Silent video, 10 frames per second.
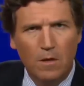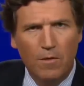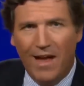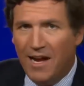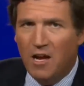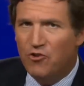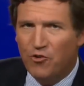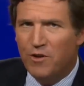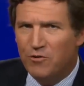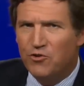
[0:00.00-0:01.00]
Эта
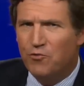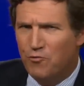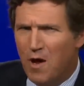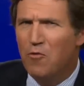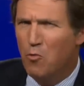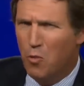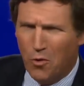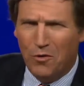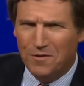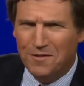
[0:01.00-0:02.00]
страна раньше правила
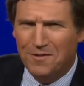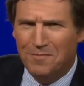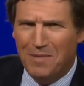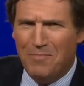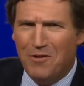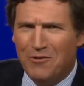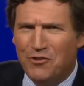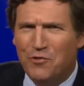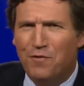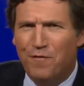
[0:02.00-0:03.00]
миром. Люди
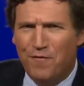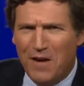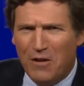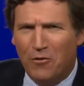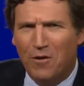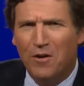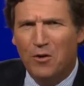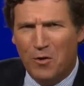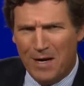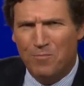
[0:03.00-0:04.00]
раньше боялись
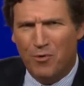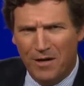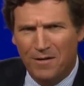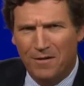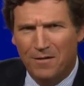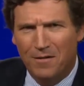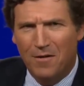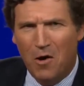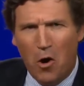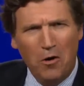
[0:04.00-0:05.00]
Великую Британию.
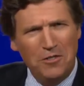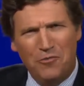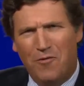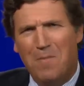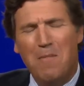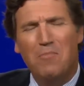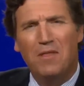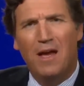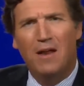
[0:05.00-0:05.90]
Трудно помнить